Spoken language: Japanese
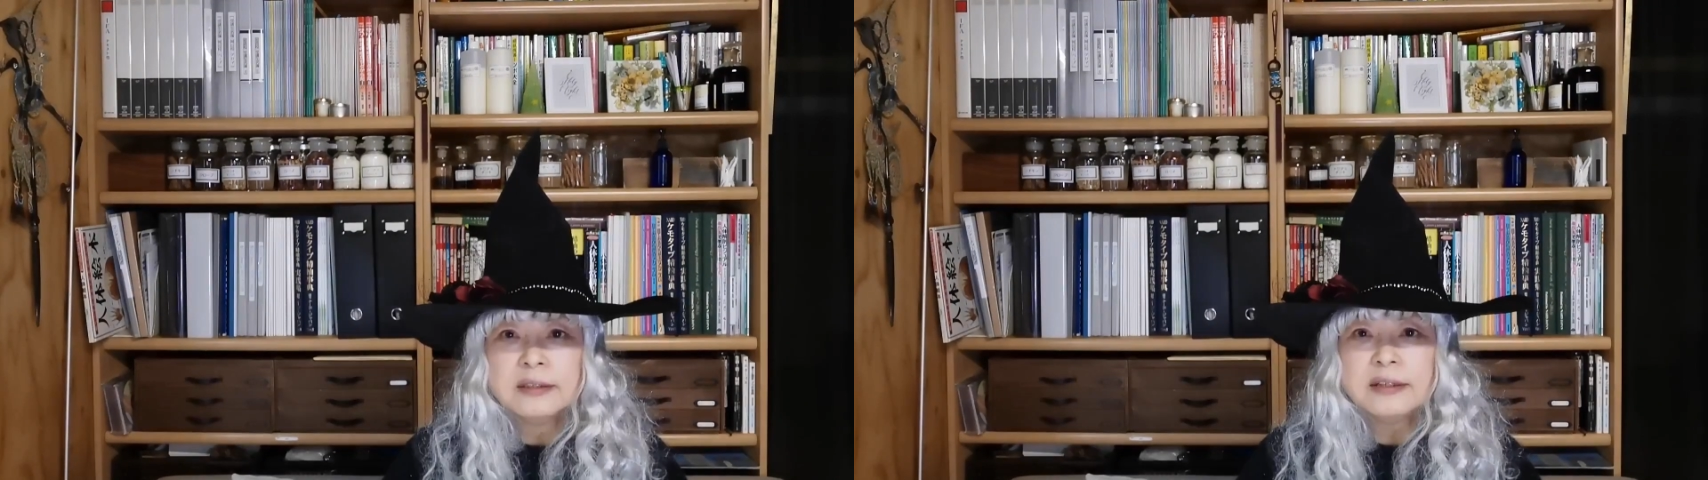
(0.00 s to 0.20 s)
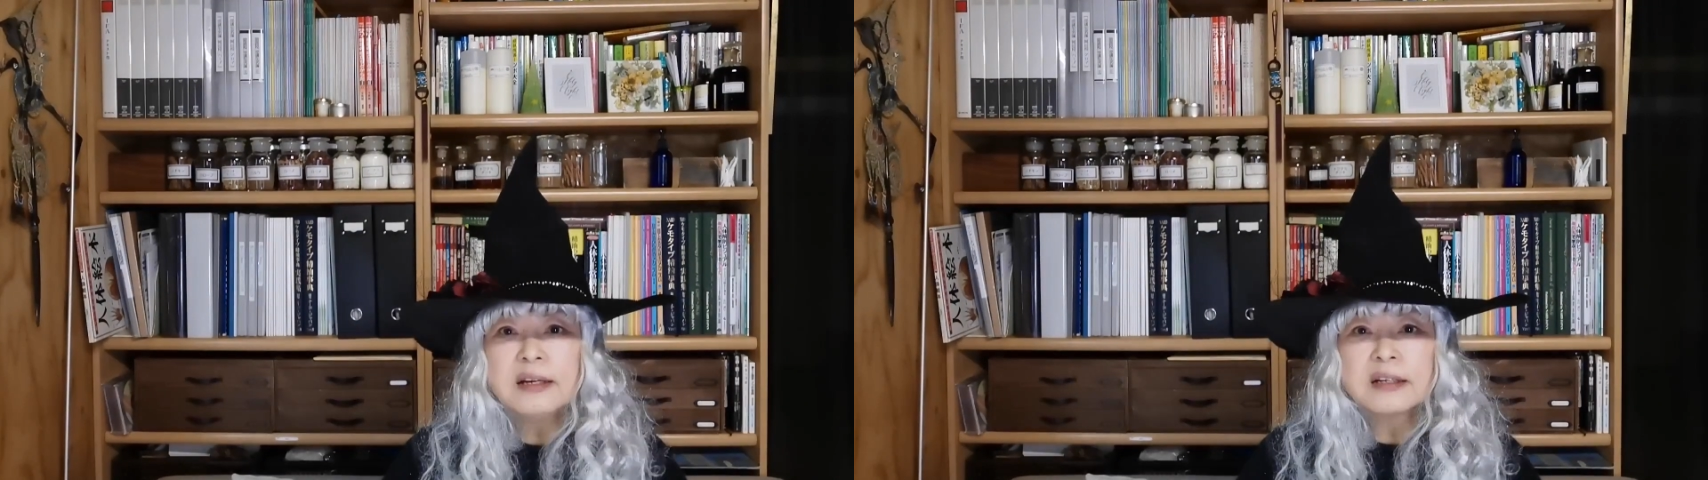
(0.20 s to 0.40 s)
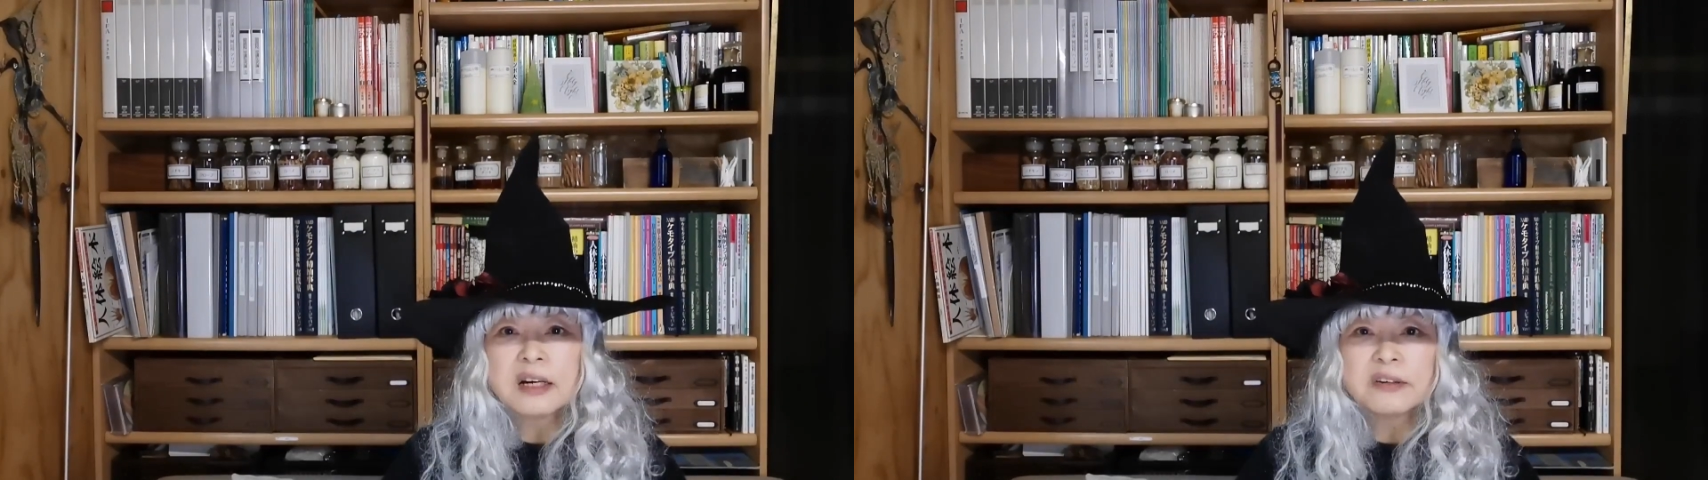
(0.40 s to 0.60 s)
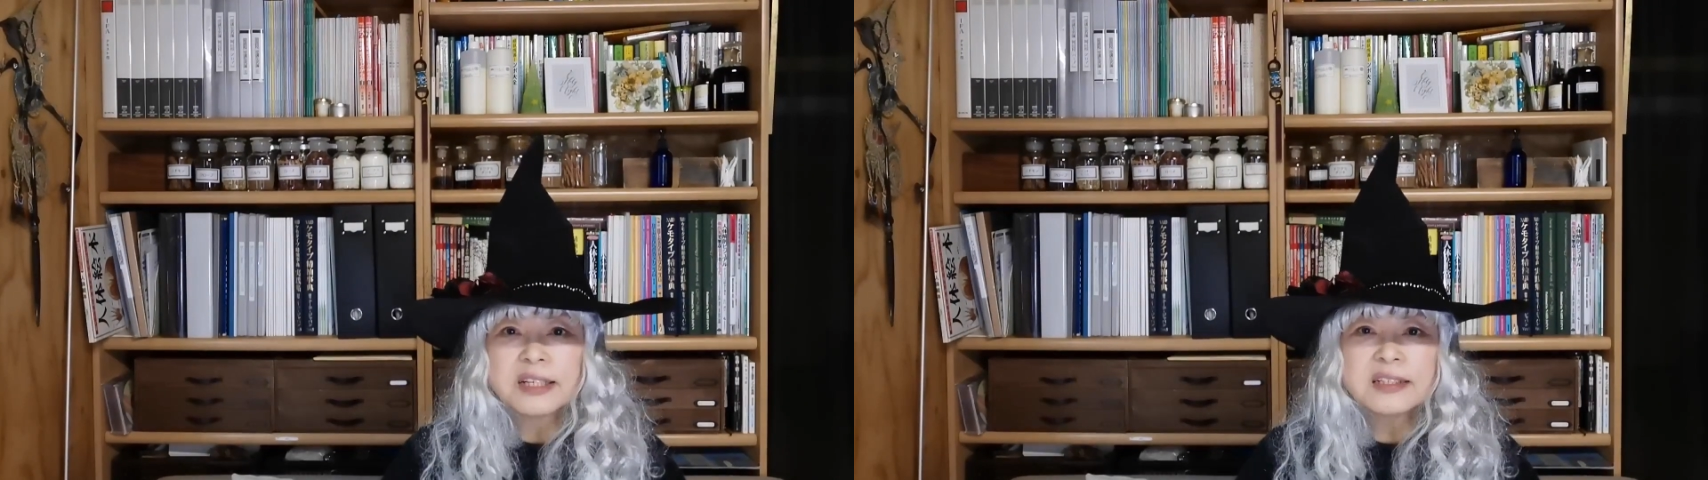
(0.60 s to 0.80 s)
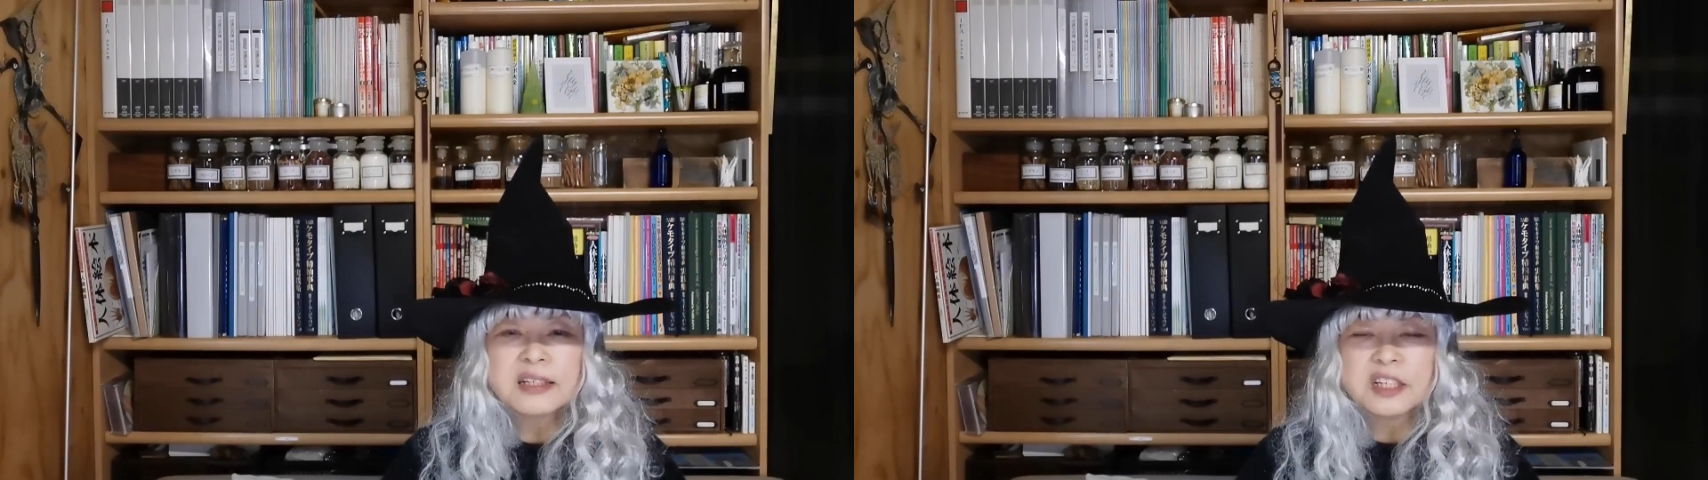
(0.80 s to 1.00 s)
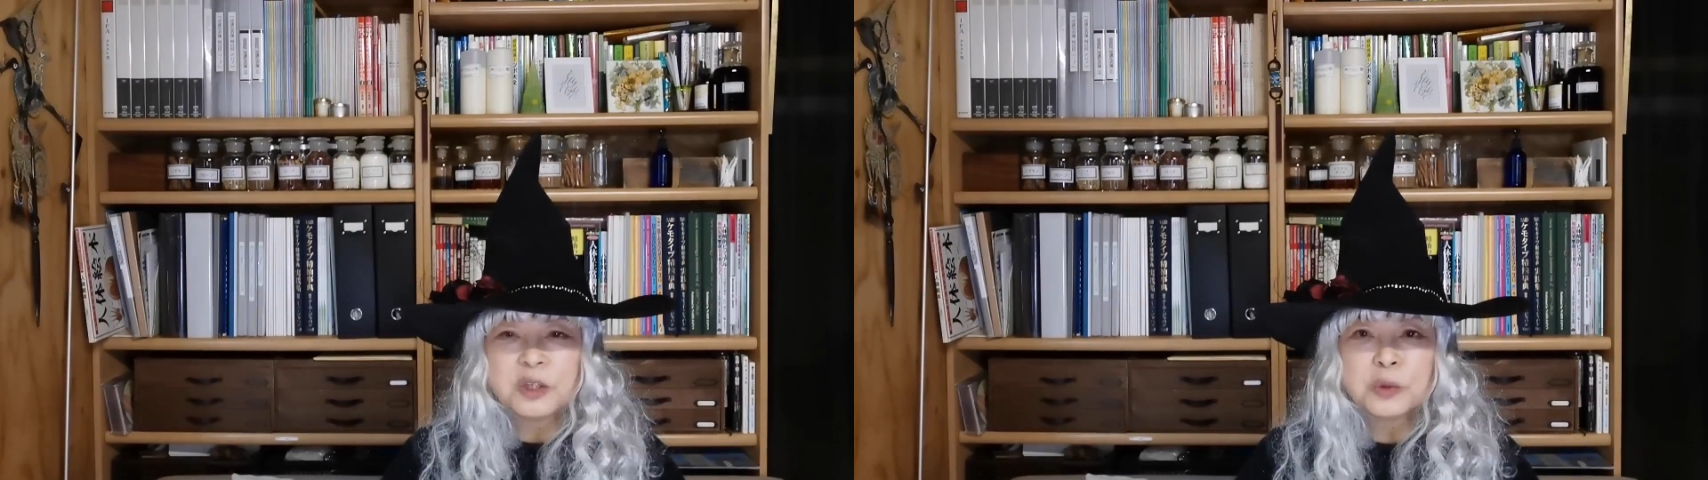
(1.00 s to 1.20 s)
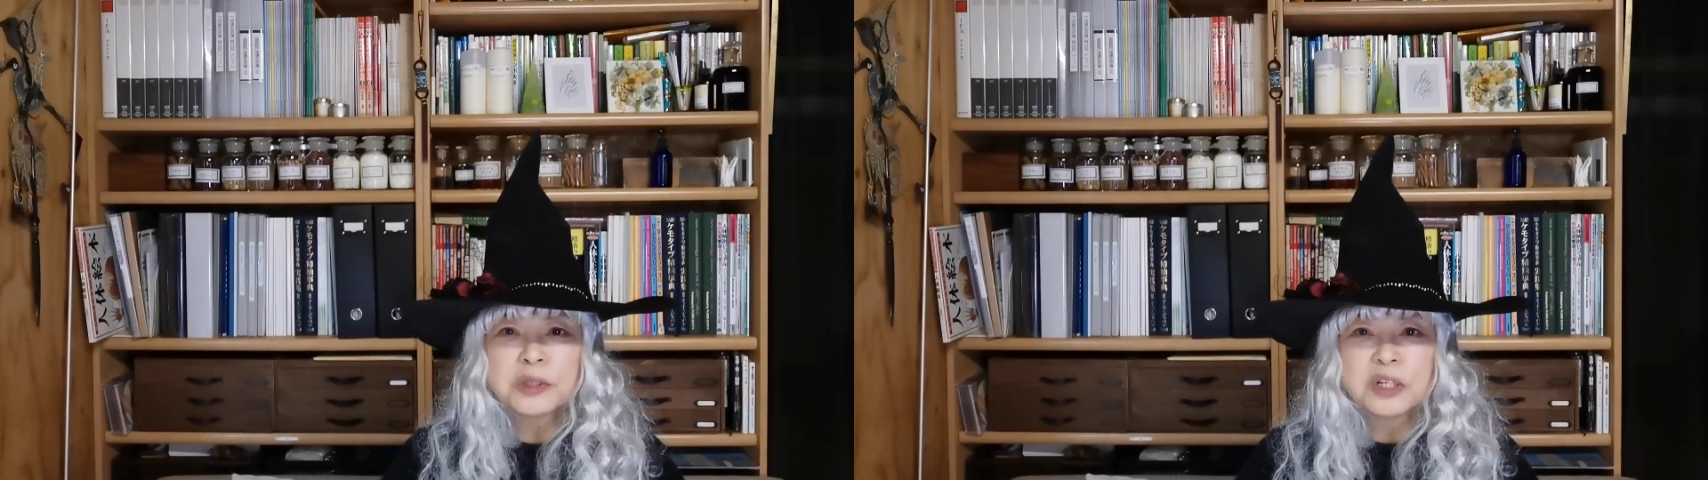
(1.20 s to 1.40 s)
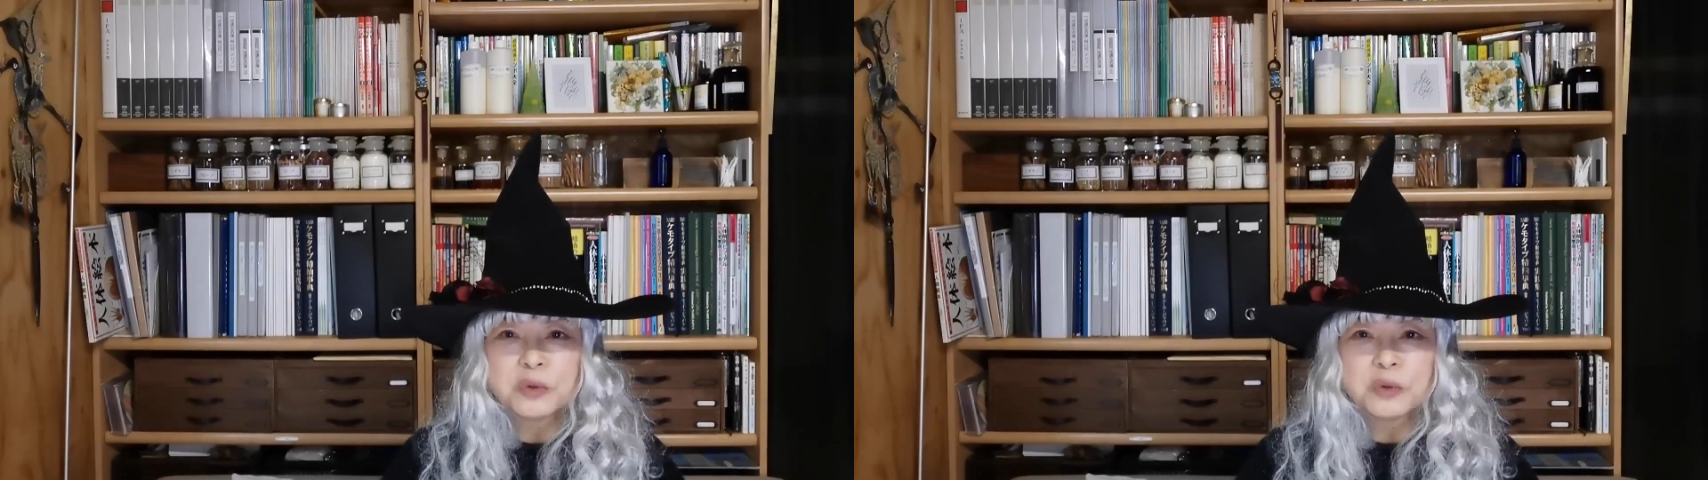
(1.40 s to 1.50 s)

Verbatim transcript: 前回私たち人っていう